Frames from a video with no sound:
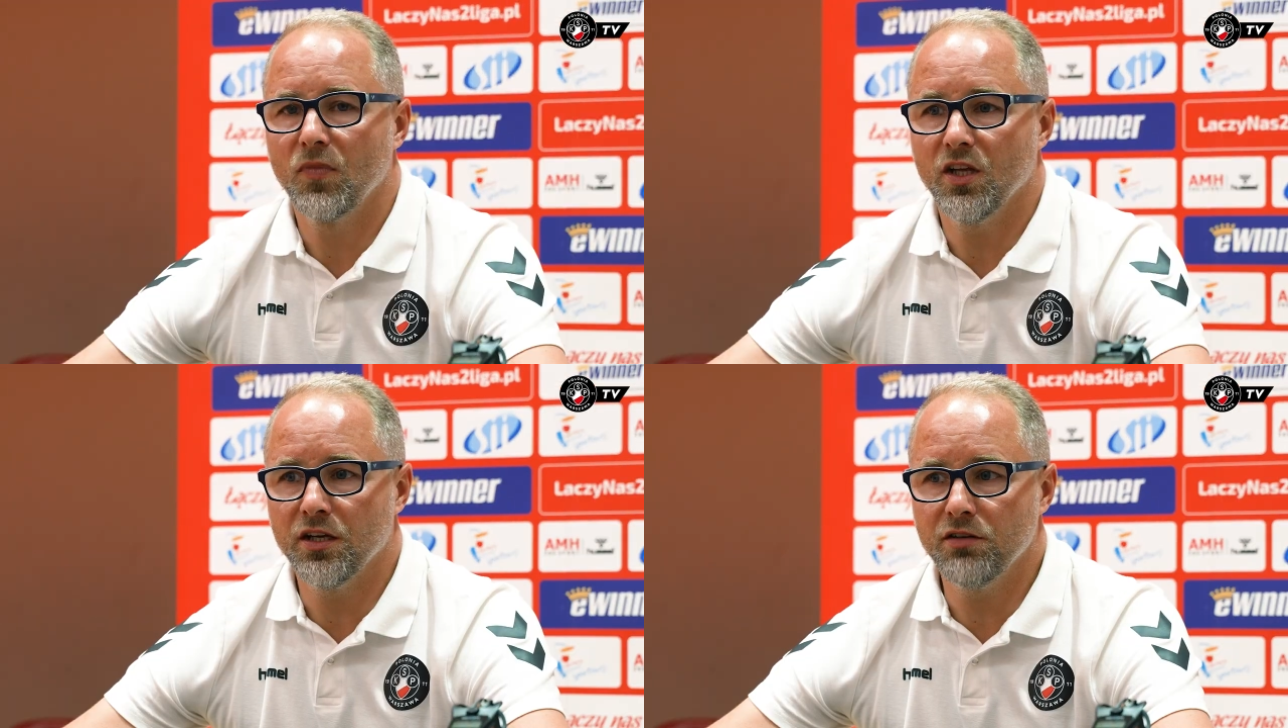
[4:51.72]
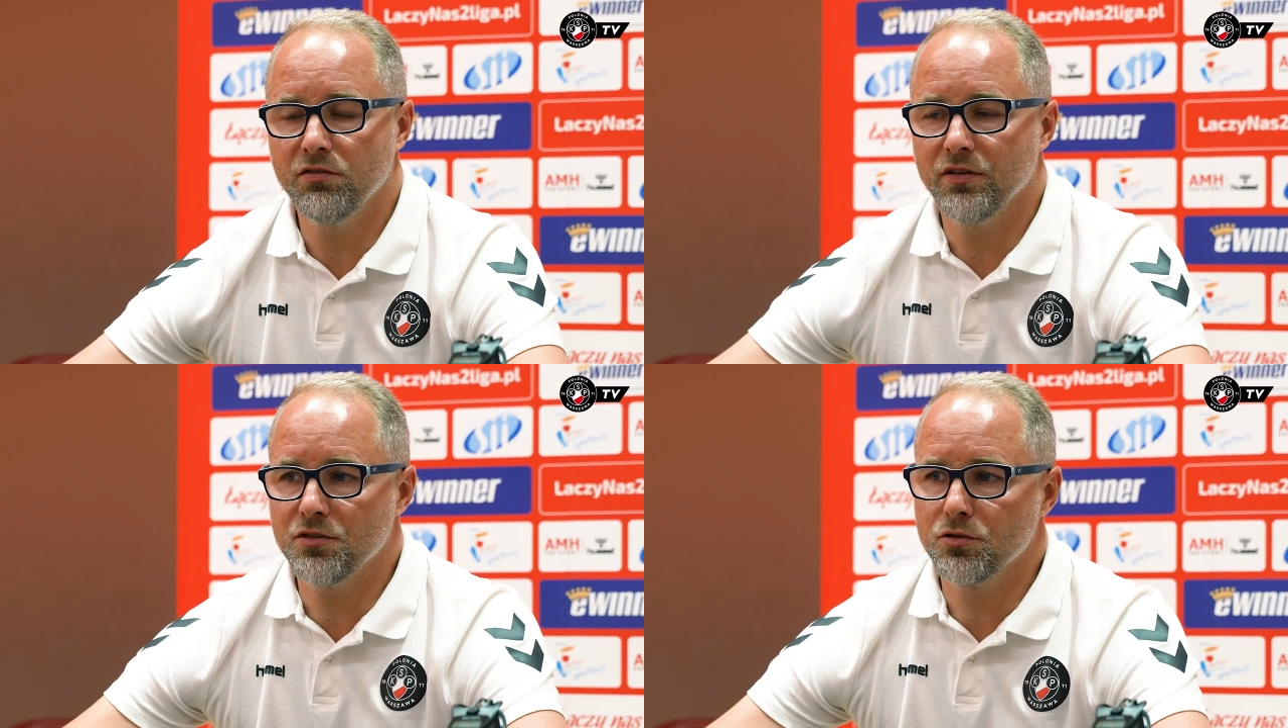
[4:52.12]
Janek
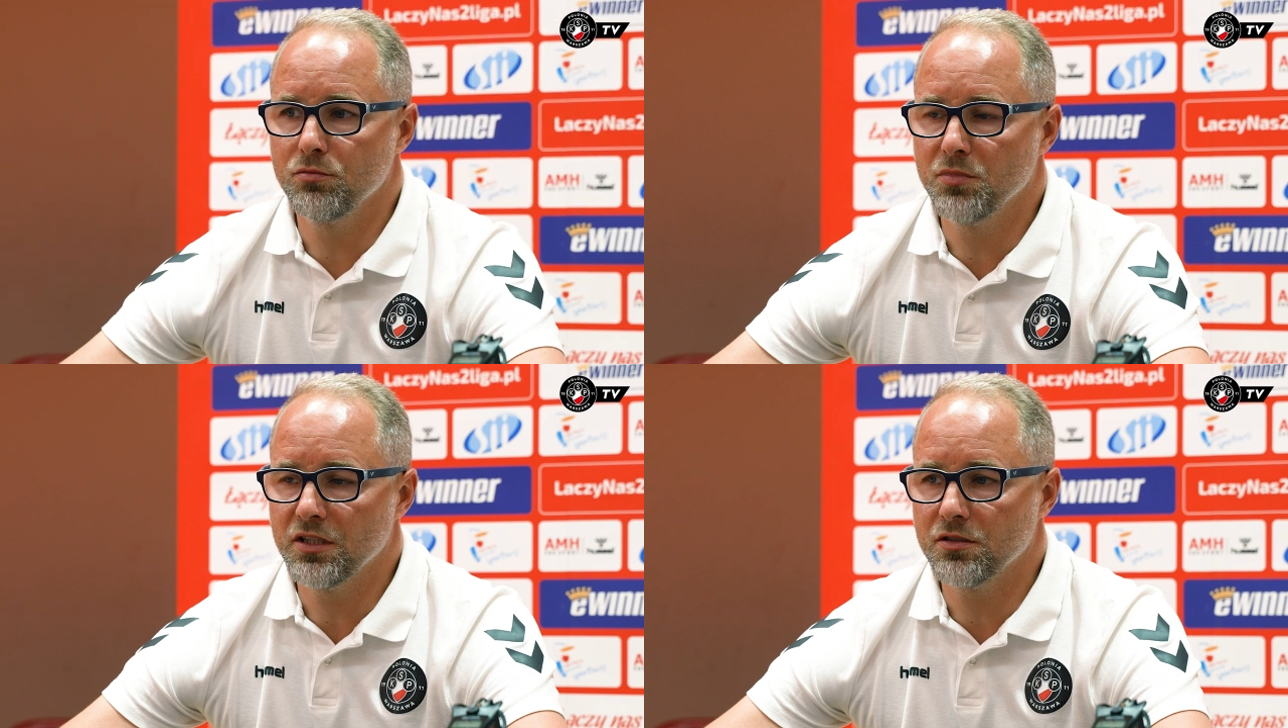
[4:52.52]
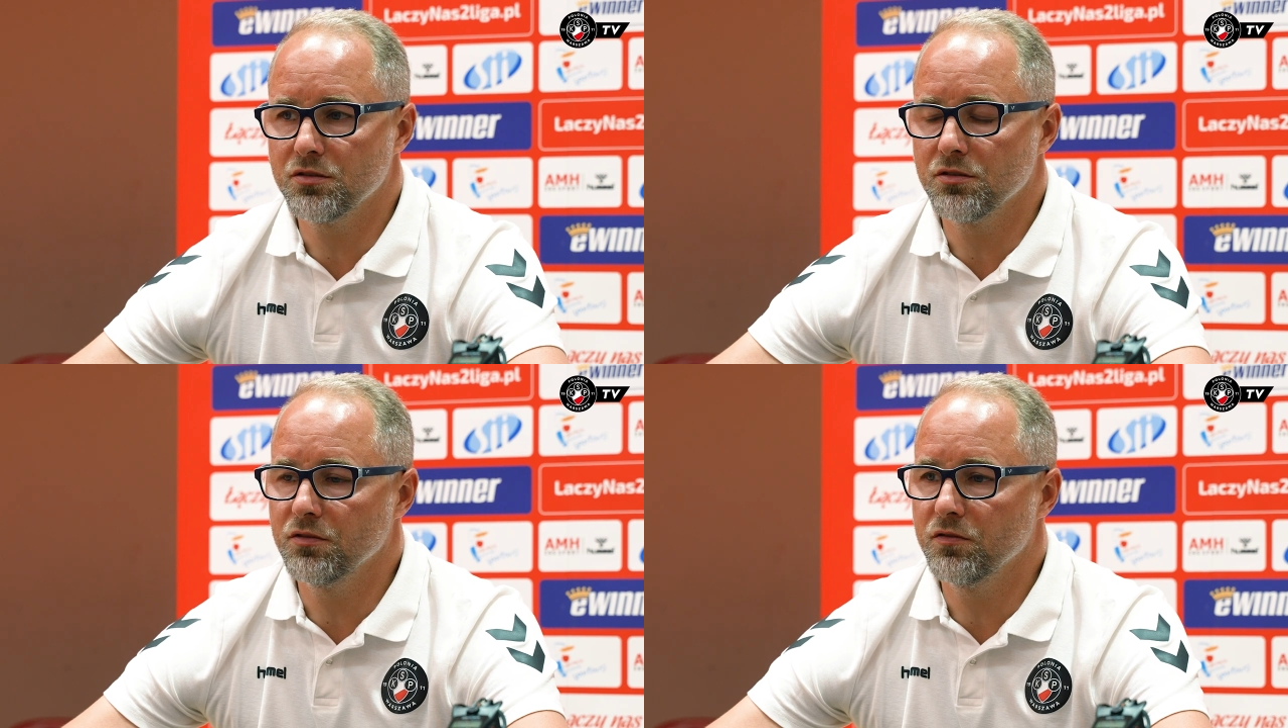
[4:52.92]
wywalczył,
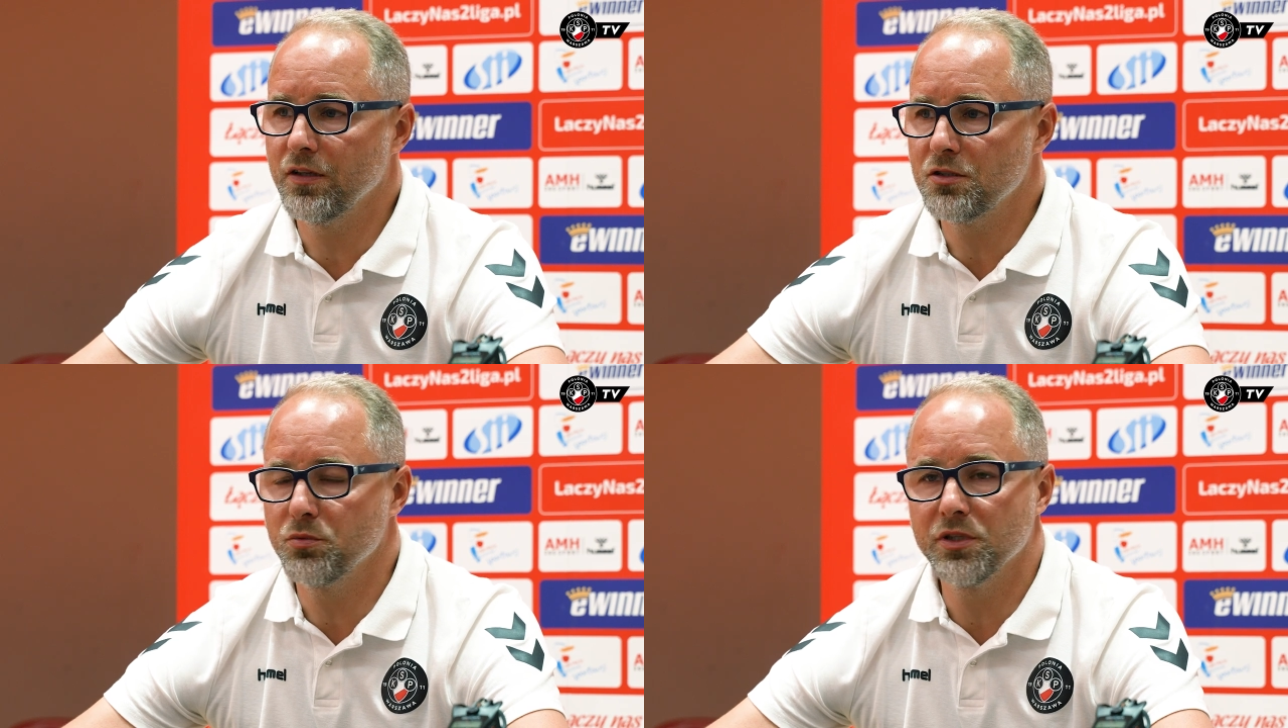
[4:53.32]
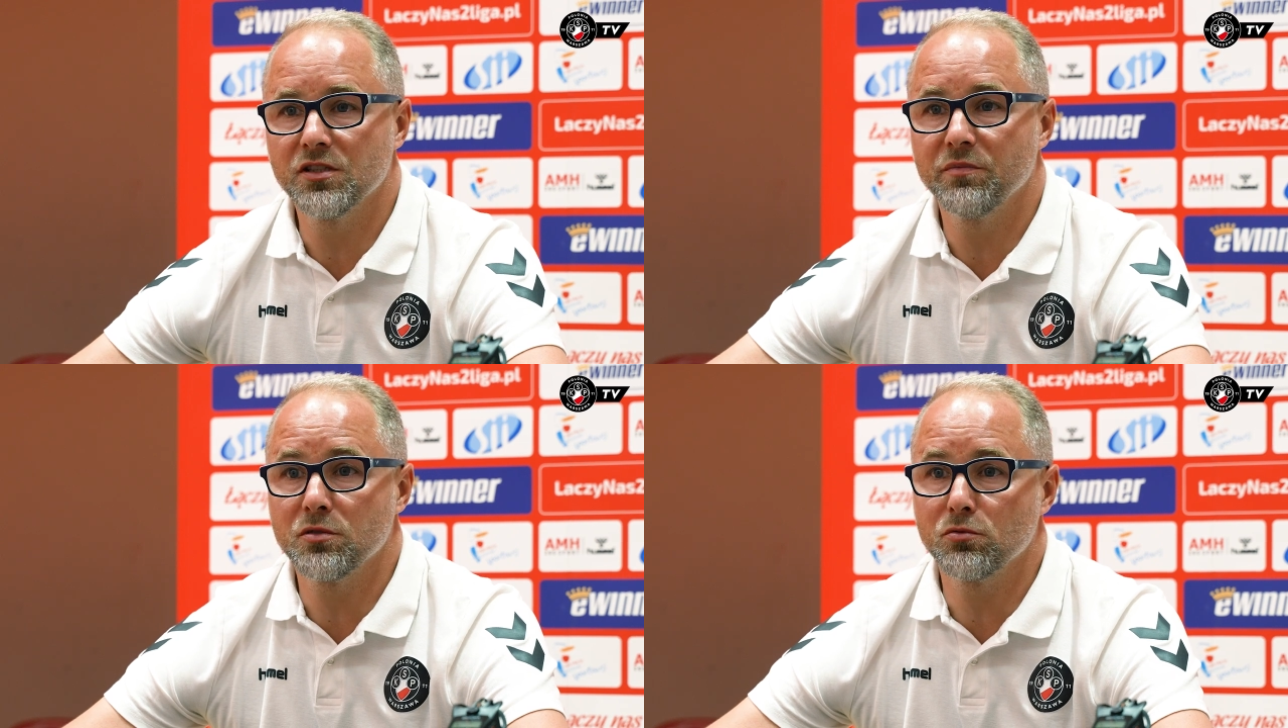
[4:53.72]
mecz, y, wywalczył
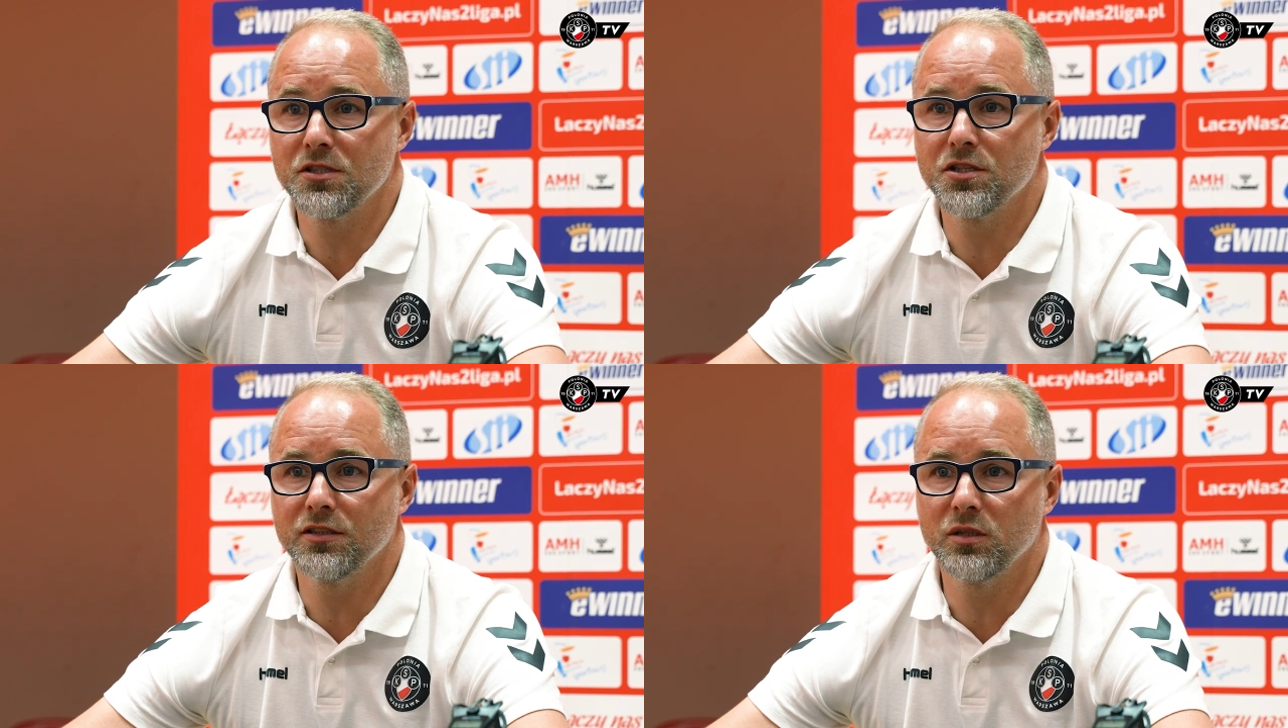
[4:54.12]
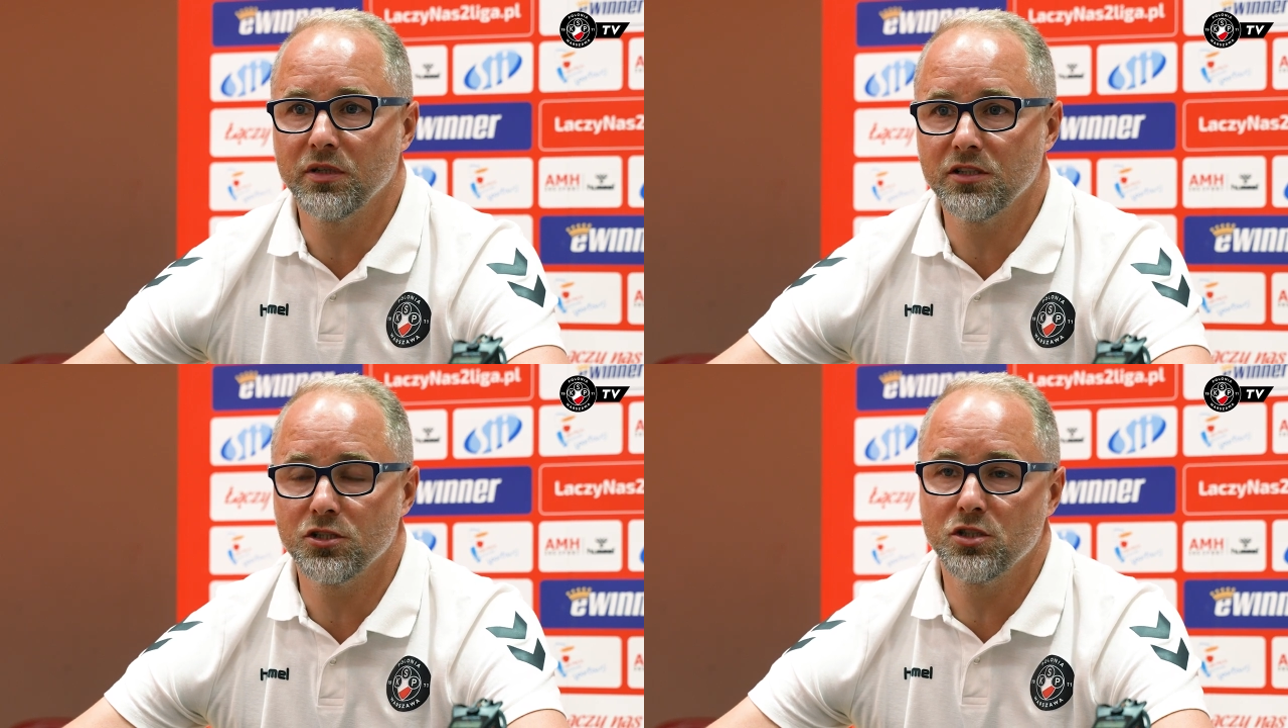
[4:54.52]
miejsce w pierwszym składzie na ten mecz,